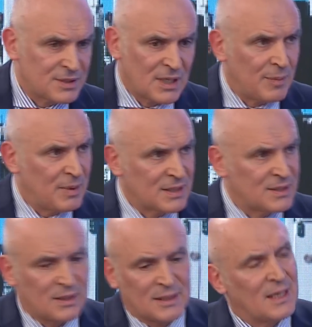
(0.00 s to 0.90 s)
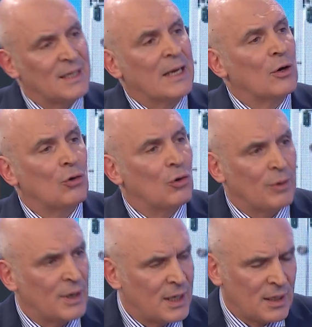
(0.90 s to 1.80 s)
básicas para hacer, tratar de
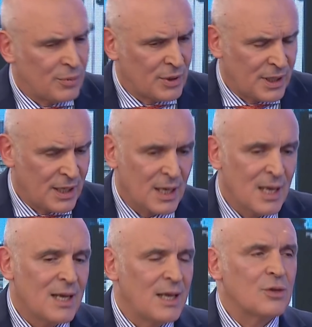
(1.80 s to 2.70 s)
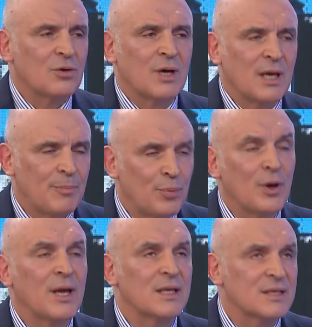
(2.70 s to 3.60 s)
co-gobernar, porque esto que
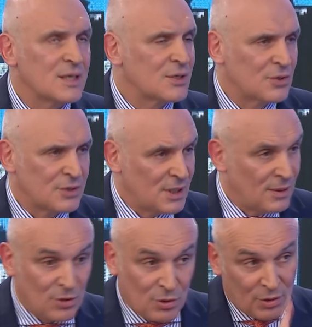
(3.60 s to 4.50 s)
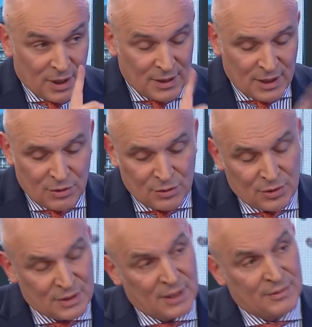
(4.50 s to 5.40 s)
puede ser sostenible con grandes
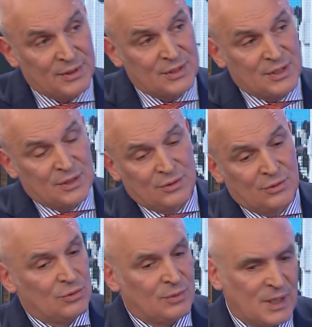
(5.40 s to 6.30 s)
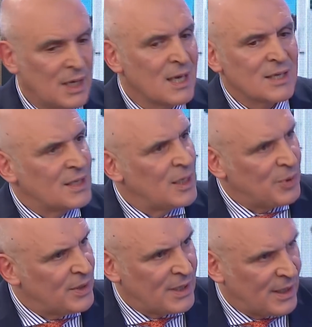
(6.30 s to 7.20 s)
costos hasta el 27 de octubre, ya
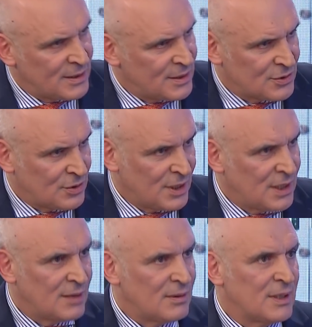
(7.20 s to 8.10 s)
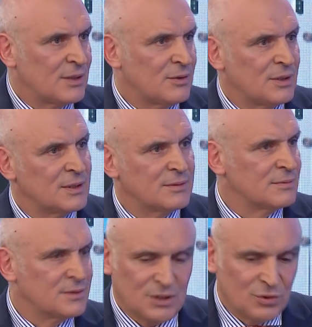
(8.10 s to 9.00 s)
después deja de ser sostenible, esto, eh,
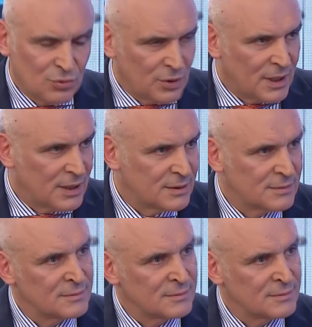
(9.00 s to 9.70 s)
mm. sin duda.